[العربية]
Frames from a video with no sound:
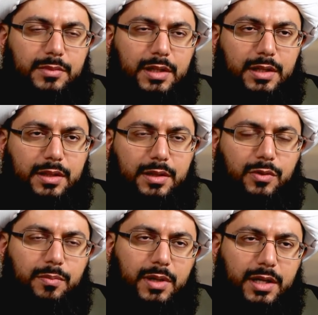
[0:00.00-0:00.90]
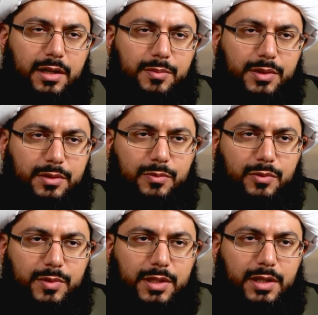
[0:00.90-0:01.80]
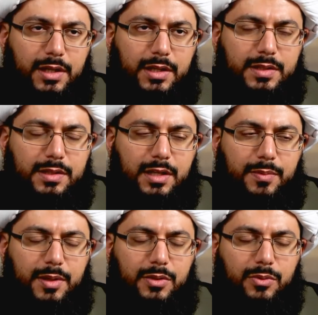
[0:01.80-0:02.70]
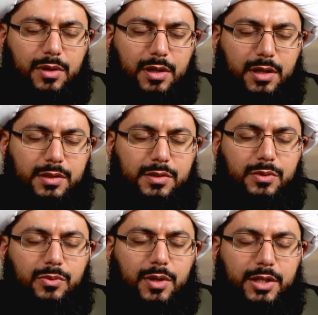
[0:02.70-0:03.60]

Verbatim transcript: الذين هم مع أمير المؤمنين عليه السلام أن يقاتلوا